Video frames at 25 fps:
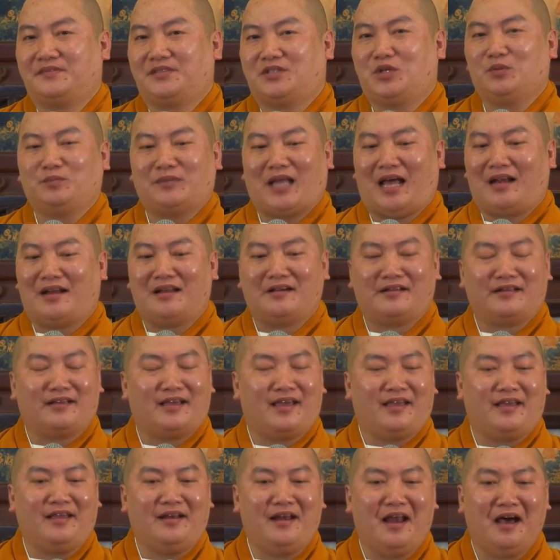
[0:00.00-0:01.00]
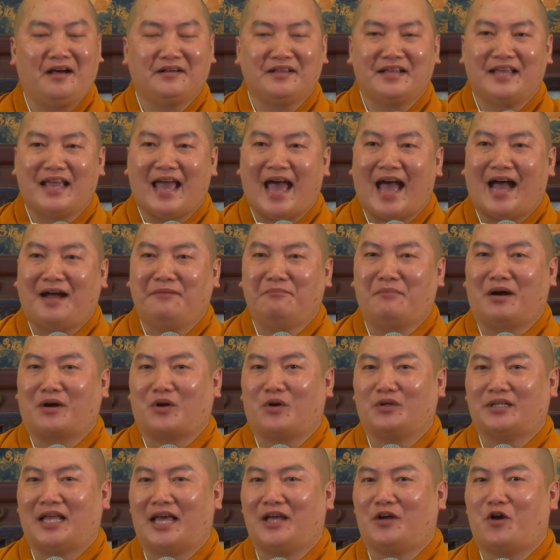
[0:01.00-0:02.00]
Chúng ta đừng nghĩ đơn giản mà
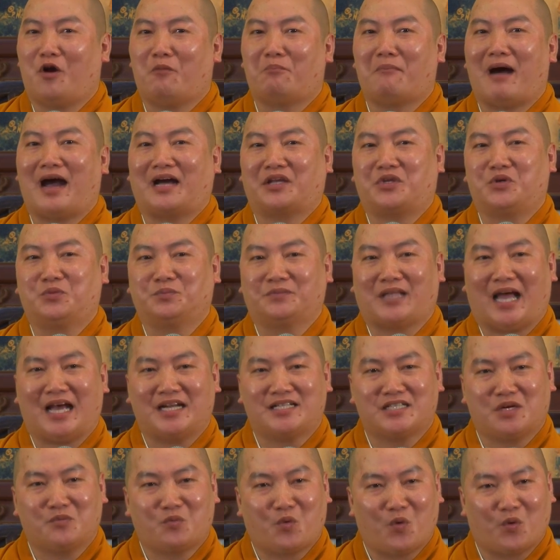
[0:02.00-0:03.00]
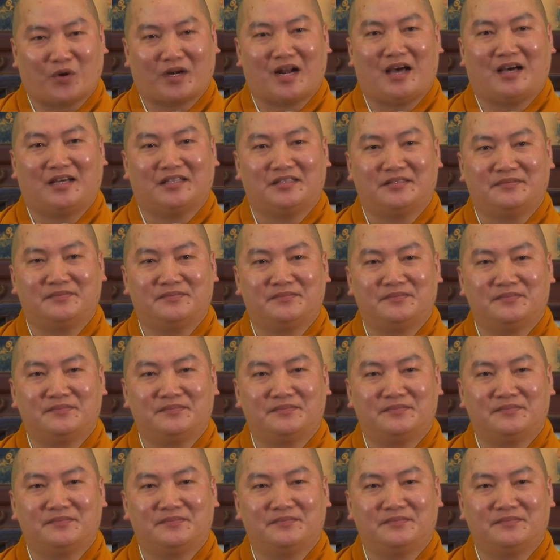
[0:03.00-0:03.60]
có thể có mặt chúng ta trong cuộc đời.